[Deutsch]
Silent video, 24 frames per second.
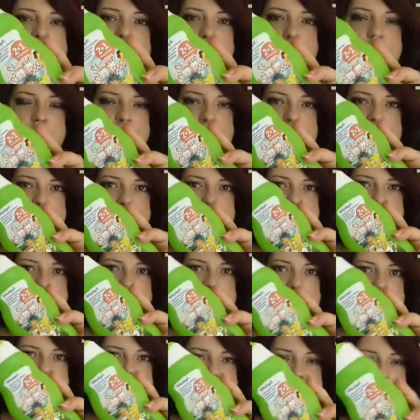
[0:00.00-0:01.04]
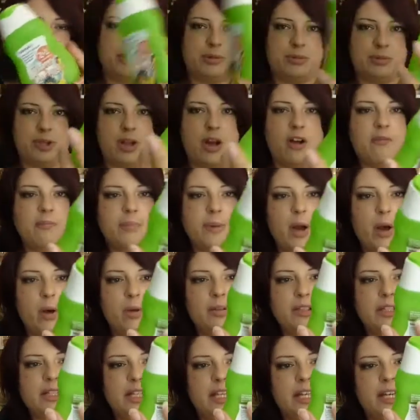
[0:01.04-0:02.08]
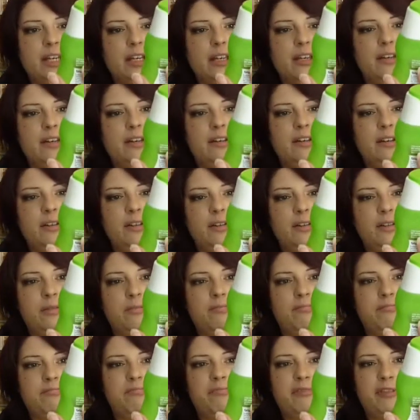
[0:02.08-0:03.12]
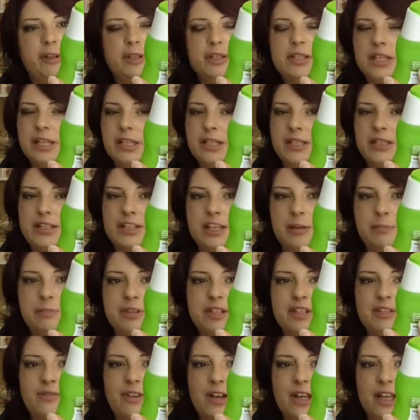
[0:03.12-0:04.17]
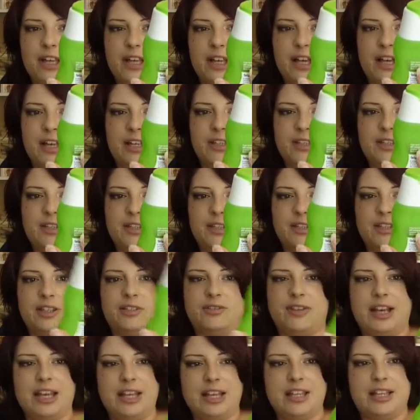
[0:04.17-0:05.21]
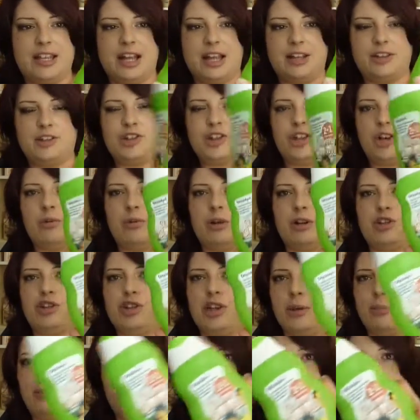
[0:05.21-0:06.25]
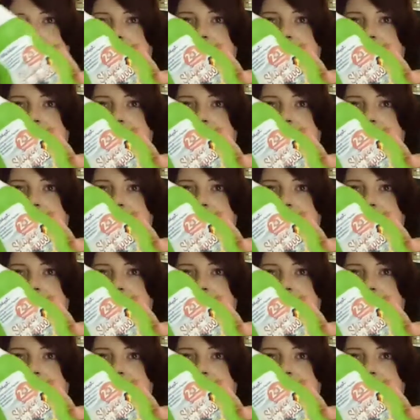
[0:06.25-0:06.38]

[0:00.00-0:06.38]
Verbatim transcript: Duschgel aus der Hilfe, ich muss aufbrauchen Serie von TTSEP 212 in 1 Schauern Shampoo für